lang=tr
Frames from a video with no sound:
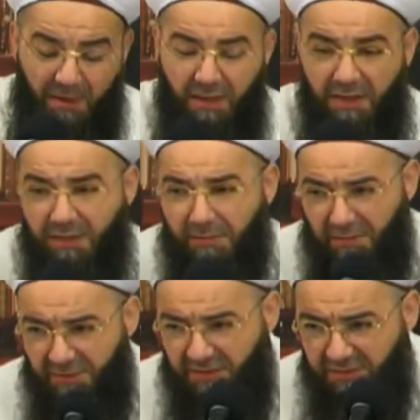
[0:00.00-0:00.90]
e,
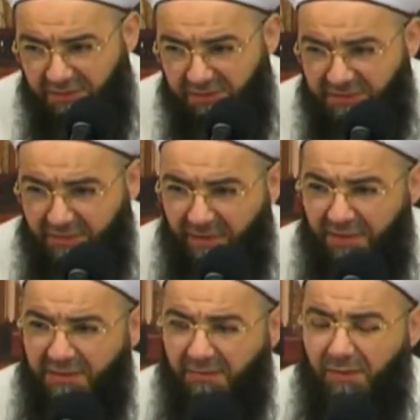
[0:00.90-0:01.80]
imamla kıldığın
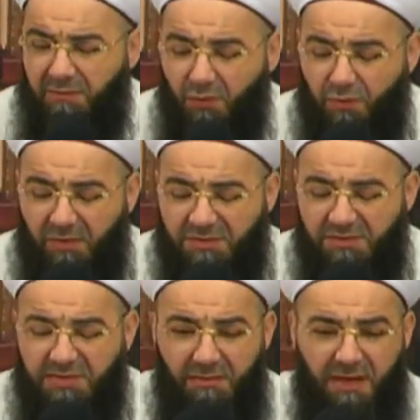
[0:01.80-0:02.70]
zaman imamın
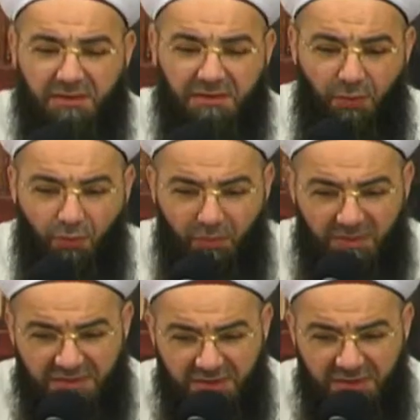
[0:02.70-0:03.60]
okuması, cemaatinde
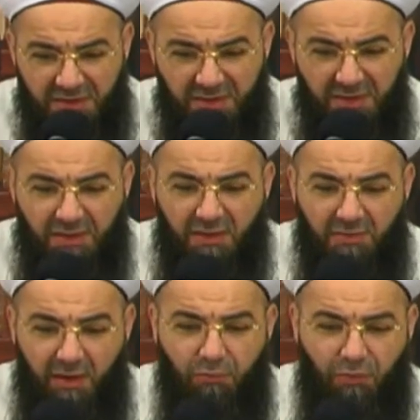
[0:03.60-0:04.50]
okuması kabul